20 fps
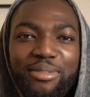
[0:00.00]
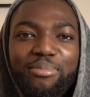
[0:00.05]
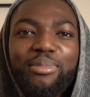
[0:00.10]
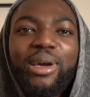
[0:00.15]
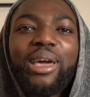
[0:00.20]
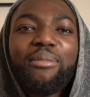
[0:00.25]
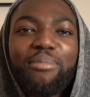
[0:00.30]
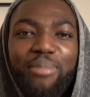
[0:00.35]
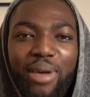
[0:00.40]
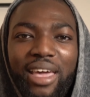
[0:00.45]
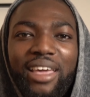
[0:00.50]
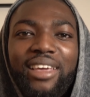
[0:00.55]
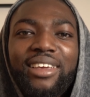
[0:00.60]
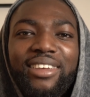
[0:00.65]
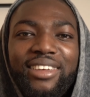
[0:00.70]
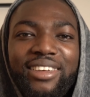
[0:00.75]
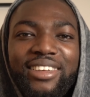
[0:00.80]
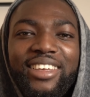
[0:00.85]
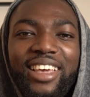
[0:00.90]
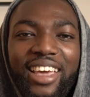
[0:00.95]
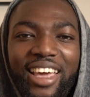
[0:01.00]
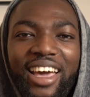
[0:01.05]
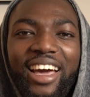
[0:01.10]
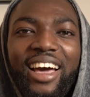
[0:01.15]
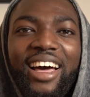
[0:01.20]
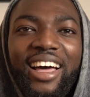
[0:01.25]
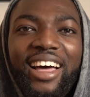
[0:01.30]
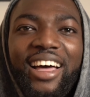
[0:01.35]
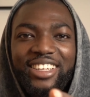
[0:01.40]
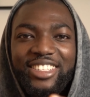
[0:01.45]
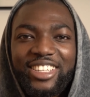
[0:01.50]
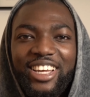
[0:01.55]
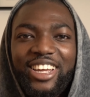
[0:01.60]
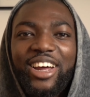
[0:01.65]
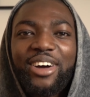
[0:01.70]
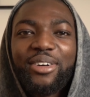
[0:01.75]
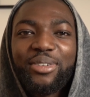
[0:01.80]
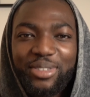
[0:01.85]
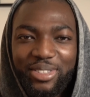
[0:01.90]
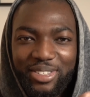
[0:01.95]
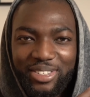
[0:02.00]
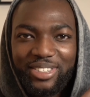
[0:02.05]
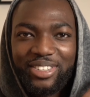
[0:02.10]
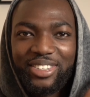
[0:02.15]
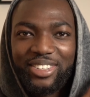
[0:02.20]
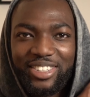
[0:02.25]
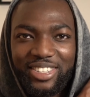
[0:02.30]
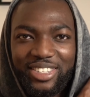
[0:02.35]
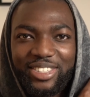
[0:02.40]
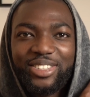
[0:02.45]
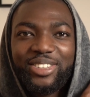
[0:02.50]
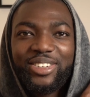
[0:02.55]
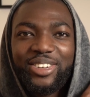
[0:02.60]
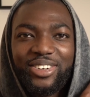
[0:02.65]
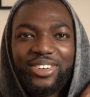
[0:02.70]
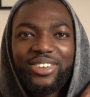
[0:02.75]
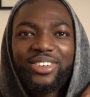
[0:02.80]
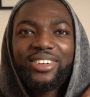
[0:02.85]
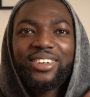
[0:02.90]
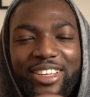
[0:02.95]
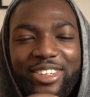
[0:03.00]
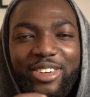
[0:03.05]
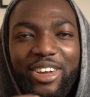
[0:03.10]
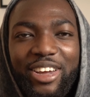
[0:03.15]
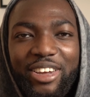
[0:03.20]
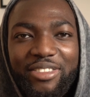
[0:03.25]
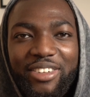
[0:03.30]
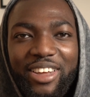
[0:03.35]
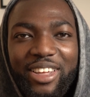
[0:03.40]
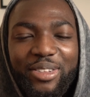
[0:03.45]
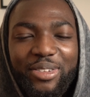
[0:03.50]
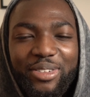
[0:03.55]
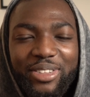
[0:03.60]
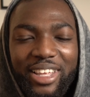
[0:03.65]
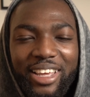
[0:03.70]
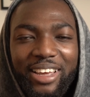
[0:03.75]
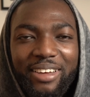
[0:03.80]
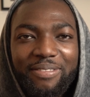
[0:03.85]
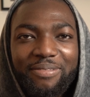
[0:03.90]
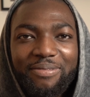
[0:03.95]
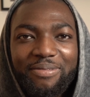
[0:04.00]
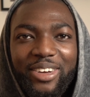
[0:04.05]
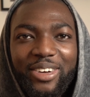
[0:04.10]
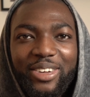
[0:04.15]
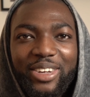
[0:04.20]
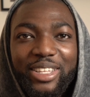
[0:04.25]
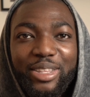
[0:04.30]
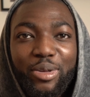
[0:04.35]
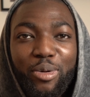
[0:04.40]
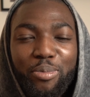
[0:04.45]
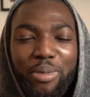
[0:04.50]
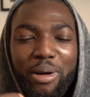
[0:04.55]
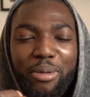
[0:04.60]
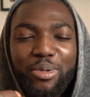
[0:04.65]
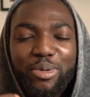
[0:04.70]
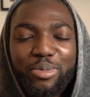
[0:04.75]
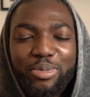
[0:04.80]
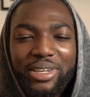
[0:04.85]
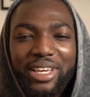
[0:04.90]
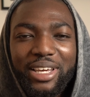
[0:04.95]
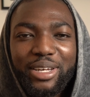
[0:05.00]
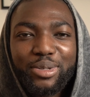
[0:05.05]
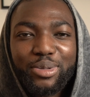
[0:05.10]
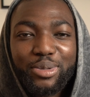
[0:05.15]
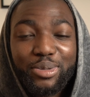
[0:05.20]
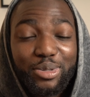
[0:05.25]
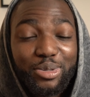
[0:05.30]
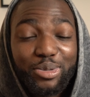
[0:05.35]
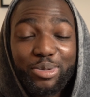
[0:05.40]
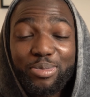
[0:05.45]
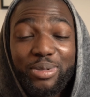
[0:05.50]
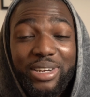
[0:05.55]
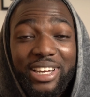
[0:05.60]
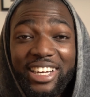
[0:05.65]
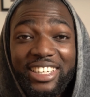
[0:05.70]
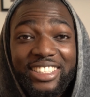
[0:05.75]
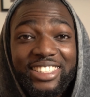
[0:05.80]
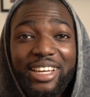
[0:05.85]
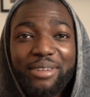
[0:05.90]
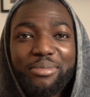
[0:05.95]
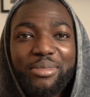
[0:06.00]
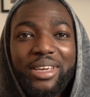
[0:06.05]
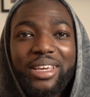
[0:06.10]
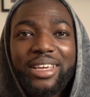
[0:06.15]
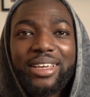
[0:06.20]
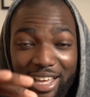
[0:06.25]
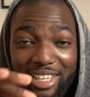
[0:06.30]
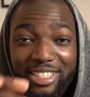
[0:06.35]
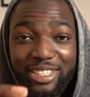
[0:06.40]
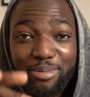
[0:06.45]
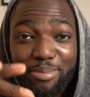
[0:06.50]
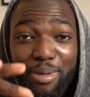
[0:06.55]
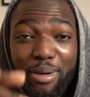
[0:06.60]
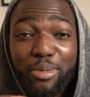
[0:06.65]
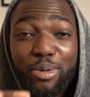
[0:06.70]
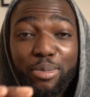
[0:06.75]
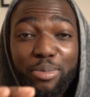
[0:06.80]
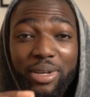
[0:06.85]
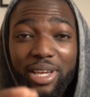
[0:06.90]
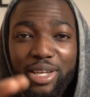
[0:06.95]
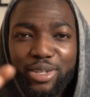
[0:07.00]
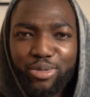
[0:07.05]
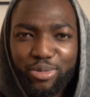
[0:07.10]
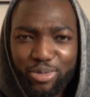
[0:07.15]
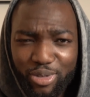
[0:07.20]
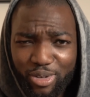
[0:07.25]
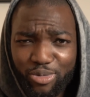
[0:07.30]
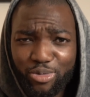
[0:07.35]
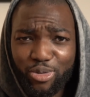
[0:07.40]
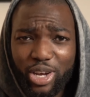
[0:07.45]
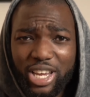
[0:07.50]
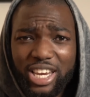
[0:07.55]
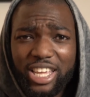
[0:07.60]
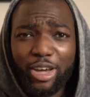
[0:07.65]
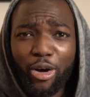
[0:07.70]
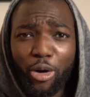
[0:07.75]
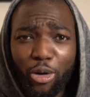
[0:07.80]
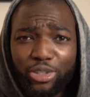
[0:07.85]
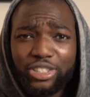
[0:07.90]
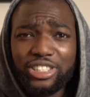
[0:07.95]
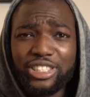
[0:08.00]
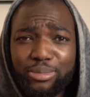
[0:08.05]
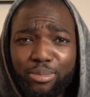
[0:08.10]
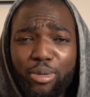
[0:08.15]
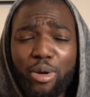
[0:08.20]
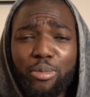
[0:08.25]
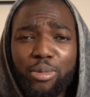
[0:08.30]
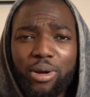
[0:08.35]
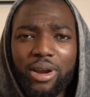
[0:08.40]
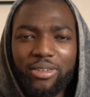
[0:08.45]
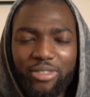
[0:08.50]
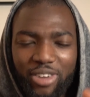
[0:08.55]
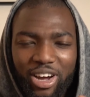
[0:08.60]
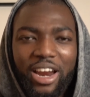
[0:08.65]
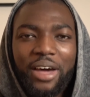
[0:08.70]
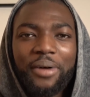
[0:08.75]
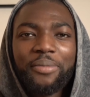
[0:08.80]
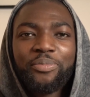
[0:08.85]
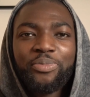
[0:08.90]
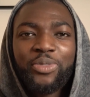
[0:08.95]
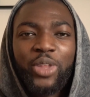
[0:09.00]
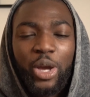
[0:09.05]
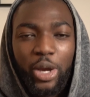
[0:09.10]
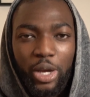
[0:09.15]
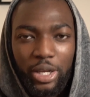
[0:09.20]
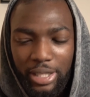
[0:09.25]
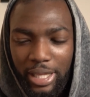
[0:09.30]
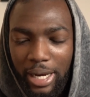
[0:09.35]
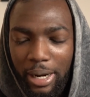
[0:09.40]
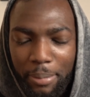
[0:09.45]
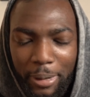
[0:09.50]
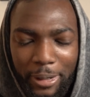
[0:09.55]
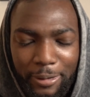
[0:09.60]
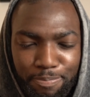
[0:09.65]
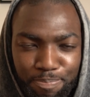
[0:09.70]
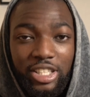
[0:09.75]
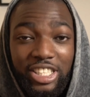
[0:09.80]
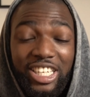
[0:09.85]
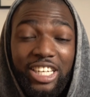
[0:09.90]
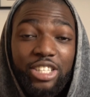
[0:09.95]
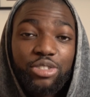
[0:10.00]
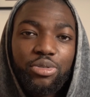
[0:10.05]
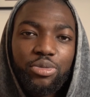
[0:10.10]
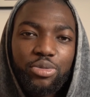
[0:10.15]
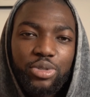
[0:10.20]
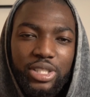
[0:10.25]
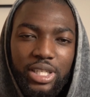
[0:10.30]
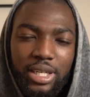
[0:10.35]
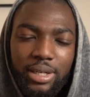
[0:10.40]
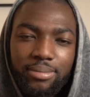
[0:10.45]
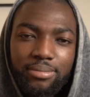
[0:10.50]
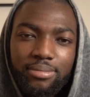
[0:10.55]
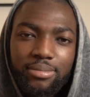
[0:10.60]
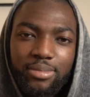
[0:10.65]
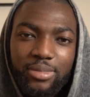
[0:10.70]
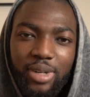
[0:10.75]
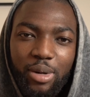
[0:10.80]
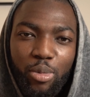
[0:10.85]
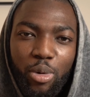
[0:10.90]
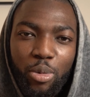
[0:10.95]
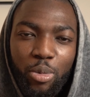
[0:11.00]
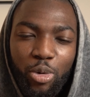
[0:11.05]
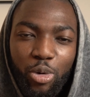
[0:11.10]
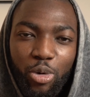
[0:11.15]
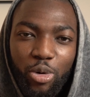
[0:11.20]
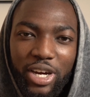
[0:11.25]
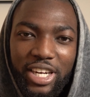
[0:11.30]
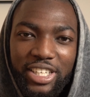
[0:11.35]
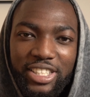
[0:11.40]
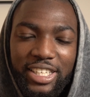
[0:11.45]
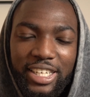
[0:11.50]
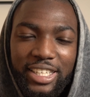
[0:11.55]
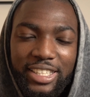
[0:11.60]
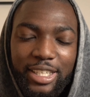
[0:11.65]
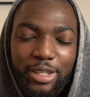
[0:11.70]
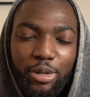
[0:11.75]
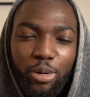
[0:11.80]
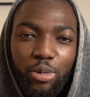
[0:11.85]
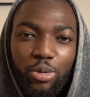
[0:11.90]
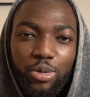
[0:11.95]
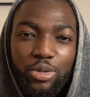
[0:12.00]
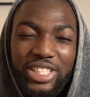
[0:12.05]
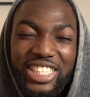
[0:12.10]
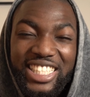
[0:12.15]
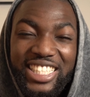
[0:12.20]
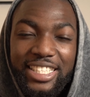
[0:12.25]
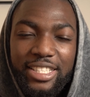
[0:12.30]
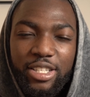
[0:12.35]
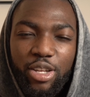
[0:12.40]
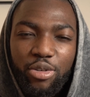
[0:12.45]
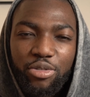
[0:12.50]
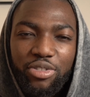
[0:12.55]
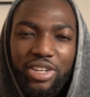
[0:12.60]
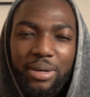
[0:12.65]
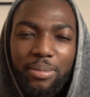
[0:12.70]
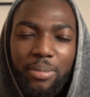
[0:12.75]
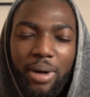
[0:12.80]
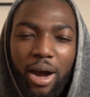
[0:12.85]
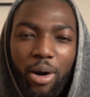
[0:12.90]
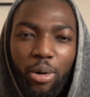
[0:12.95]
Bang bang, yeah, shout out. School Je suis arrivé à Nanterre, on était au Pablo Picasso, j'oublierai jamais. Quartier Pablo Picasso, vous voyez les grands immeubles là, voilà. On était là-bas. Déjà, je vais vous dire, normalement mon collège, il était dans le 19e